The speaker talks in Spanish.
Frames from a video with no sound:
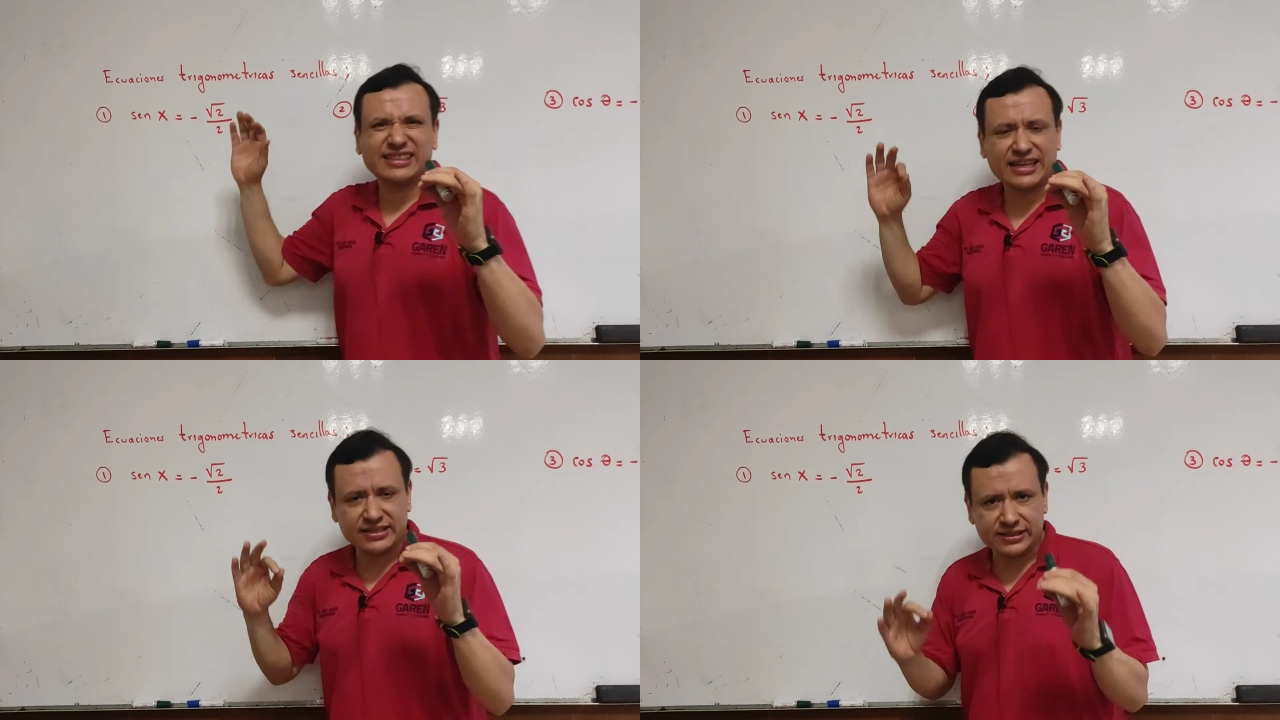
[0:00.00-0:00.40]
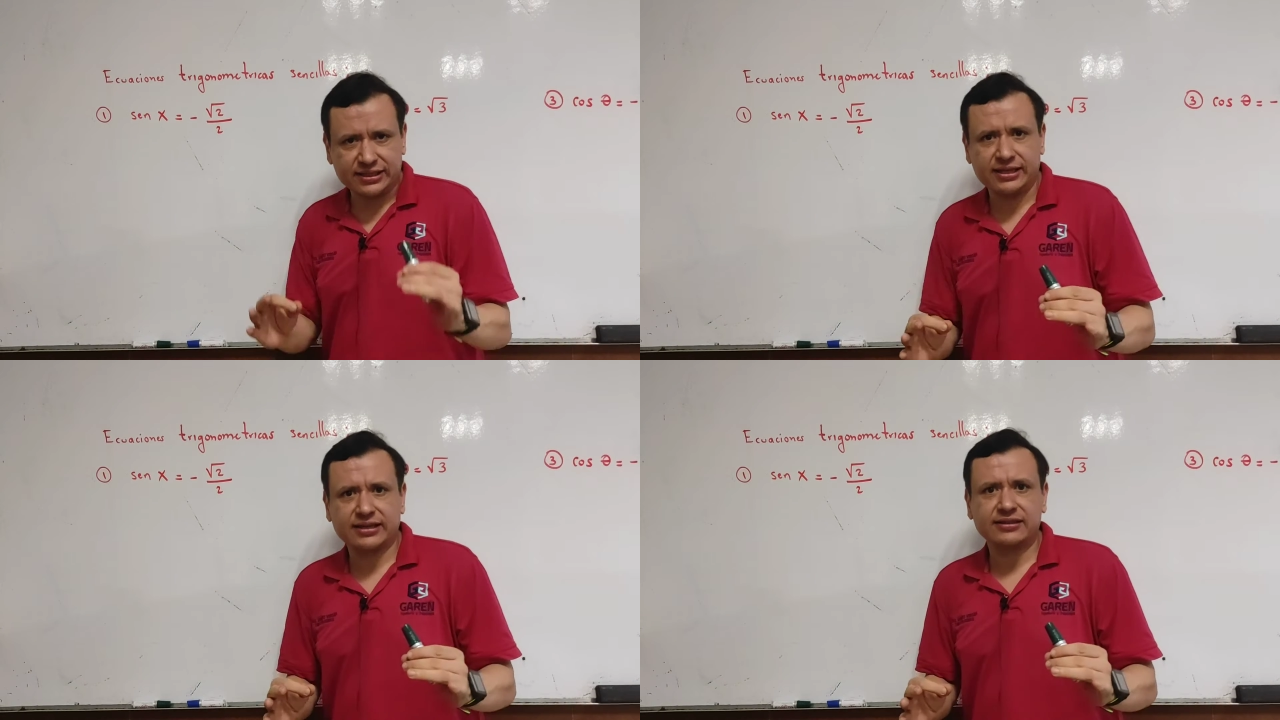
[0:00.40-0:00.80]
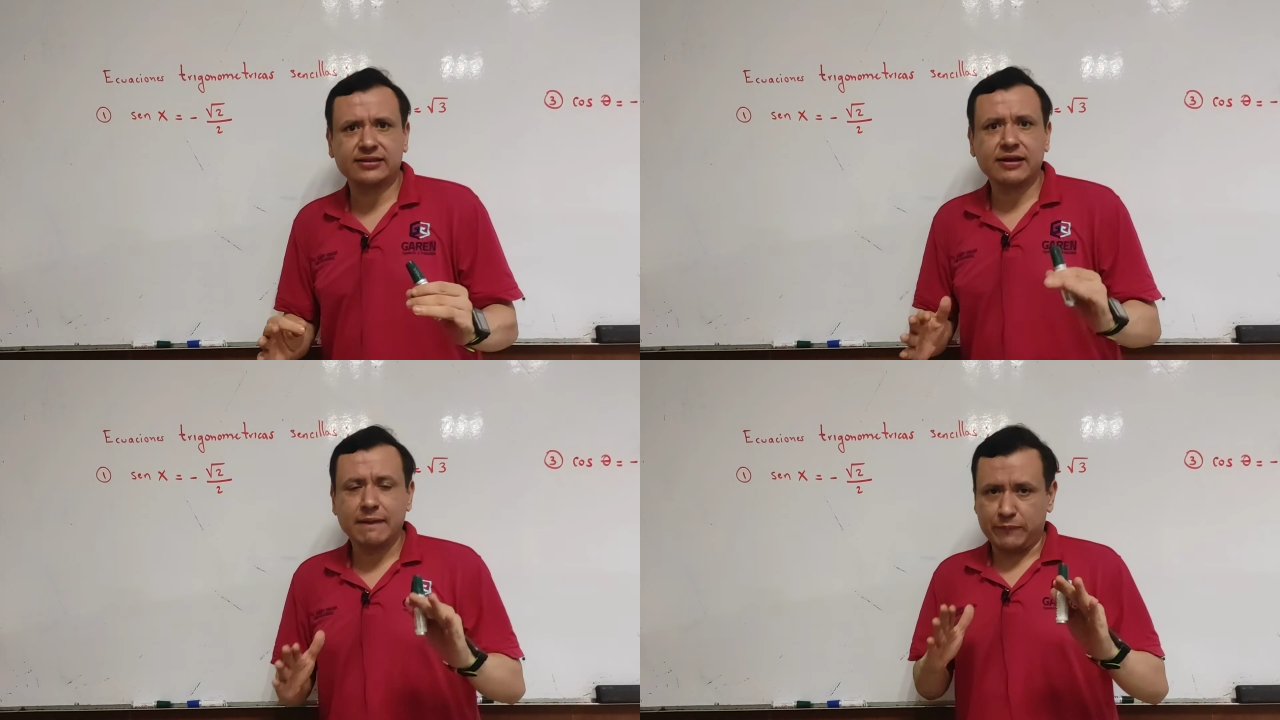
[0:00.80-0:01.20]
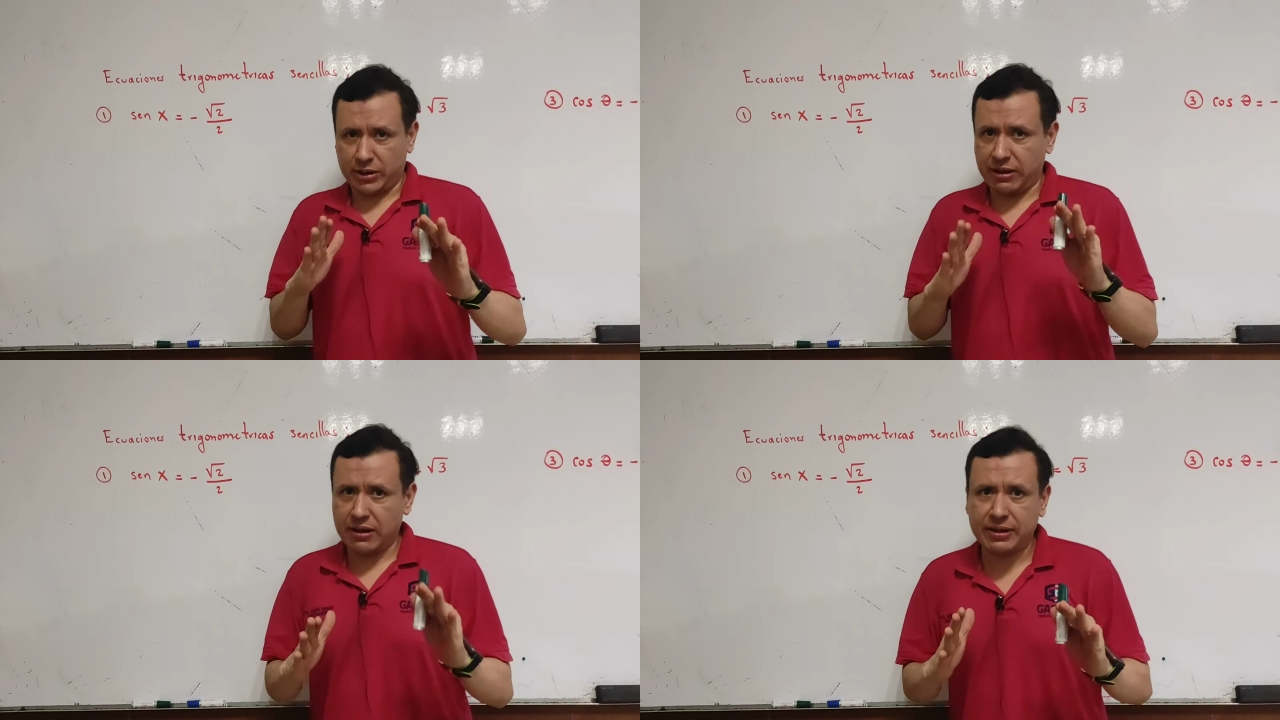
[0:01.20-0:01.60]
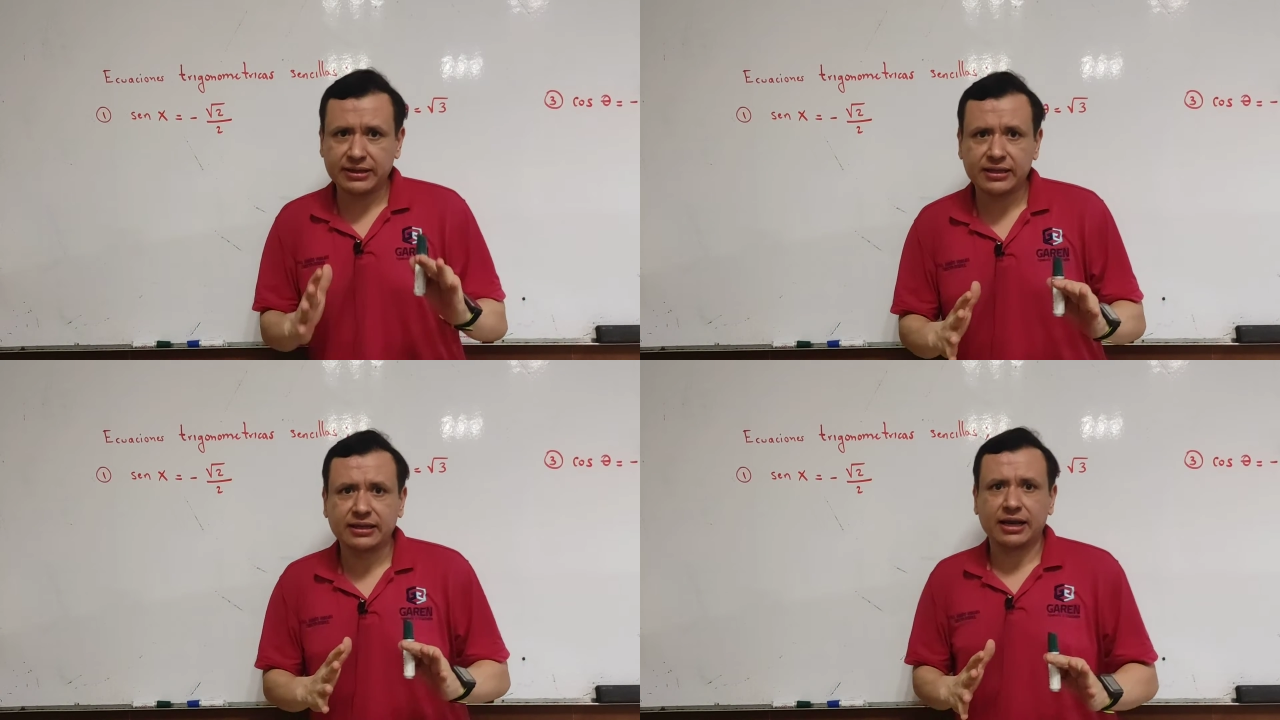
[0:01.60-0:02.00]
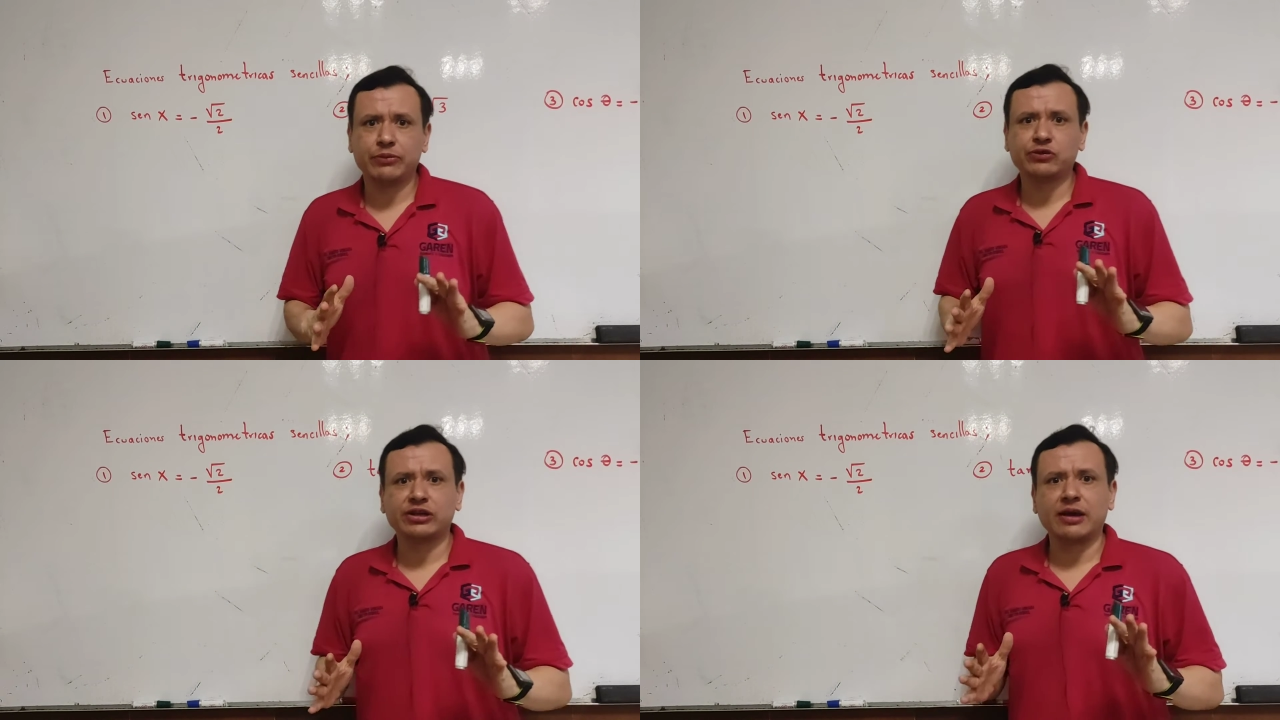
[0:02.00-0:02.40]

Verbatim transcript: sencillas. Primeramente tenemos